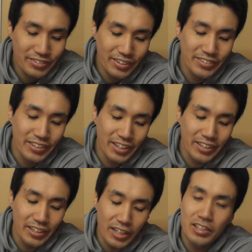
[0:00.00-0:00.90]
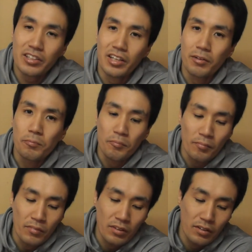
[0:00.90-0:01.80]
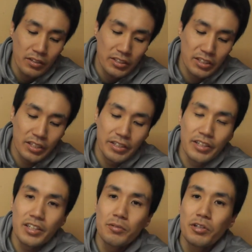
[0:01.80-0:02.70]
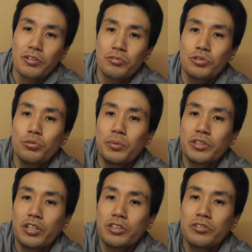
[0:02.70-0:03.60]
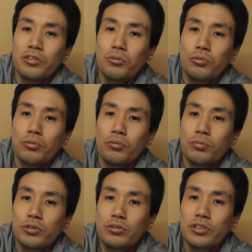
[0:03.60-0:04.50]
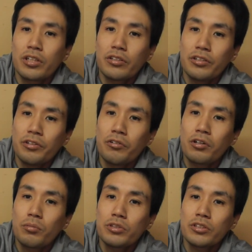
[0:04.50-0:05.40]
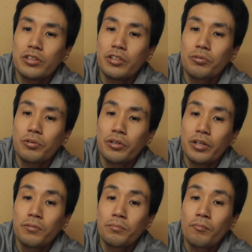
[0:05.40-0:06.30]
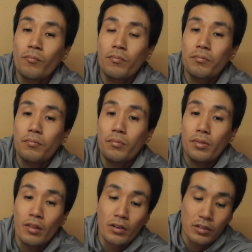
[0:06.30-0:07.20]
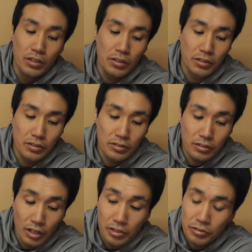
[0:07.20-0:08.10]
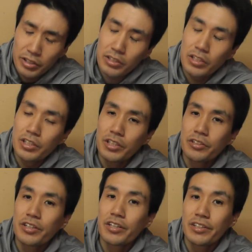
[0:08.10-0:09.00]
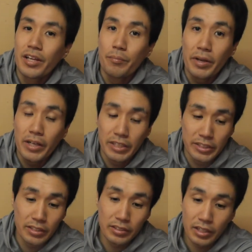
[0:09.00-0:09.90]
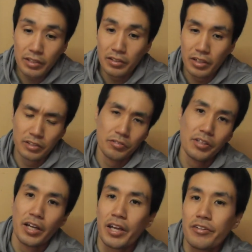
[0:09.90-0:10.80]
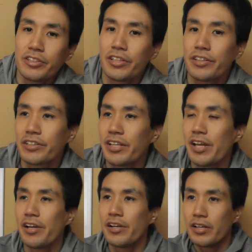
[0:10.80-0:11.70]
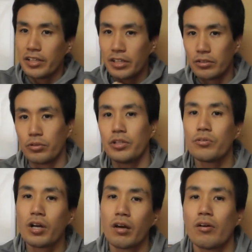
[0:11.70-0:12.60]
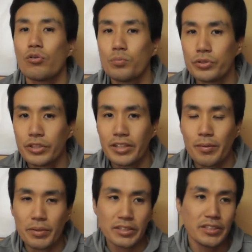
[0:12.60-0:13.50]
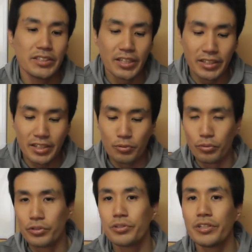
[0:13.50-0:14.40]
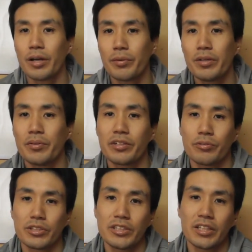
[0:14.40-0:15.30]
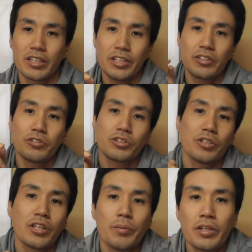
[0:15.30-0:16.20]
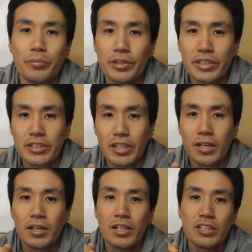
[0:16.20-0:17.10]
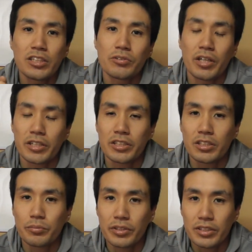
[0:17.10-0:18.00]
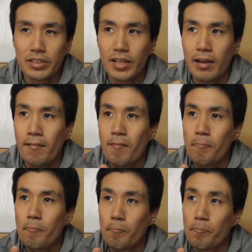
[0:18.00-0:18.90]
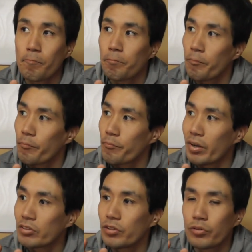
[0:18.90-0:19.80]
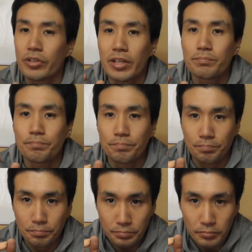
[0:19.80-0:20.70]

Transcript: 食えるんじゃないかなって居酒屋なんかでもやるとちょっと珍しくておお面白いじゃんって売れるかもしんないねこれね。うん、で茶色に型に肉があって芽が出ちゃったったらそれを投げるんじゃなくて一個一個皮を剥いて水につけてこういうふうに食べてみてほしいなって肉と一緒に炒めてもいいし塩焼きにしてもいいし、うんまあ、あといろいろね、うん、